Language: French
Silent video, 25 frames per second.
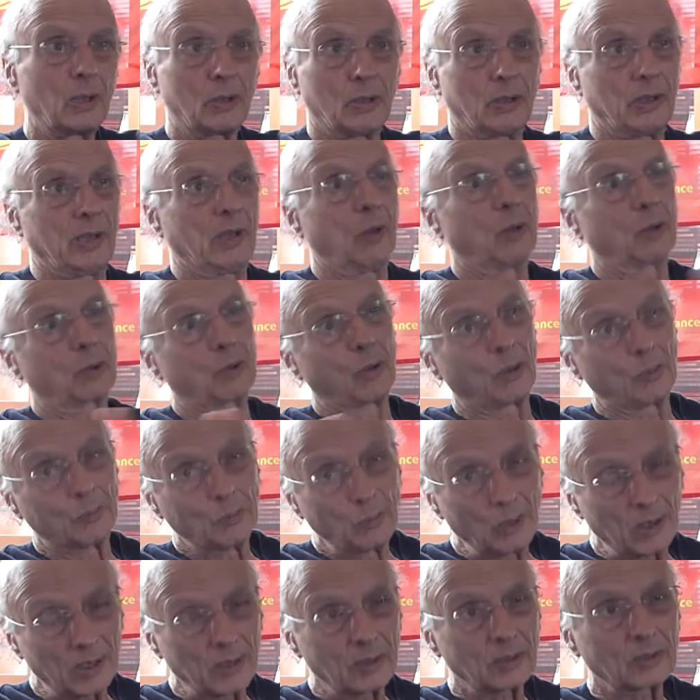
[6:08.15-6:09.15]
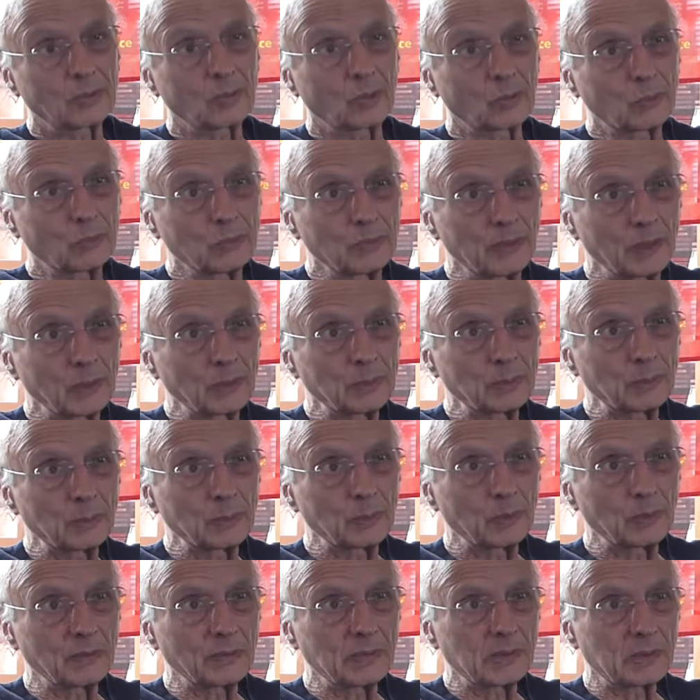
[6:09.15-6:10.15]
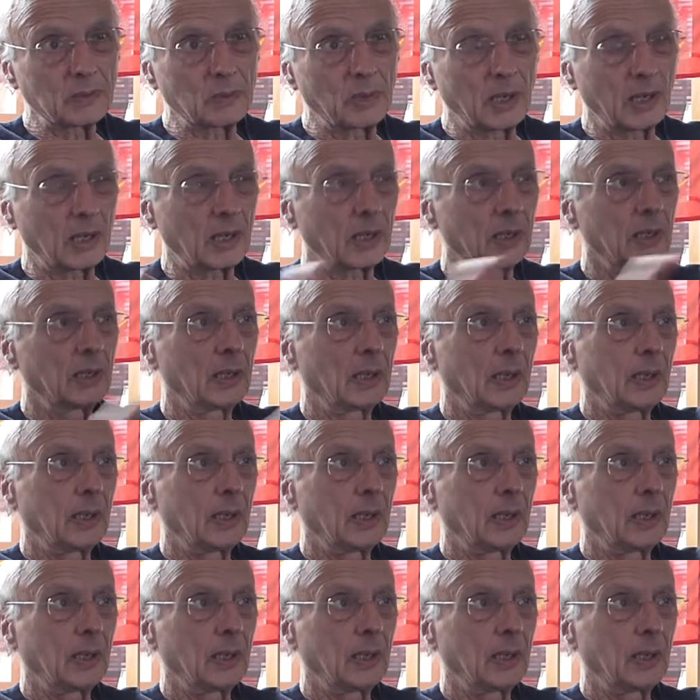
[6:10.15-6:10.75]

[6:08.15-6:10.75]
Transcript: et encore moins le gouvernement provisoire,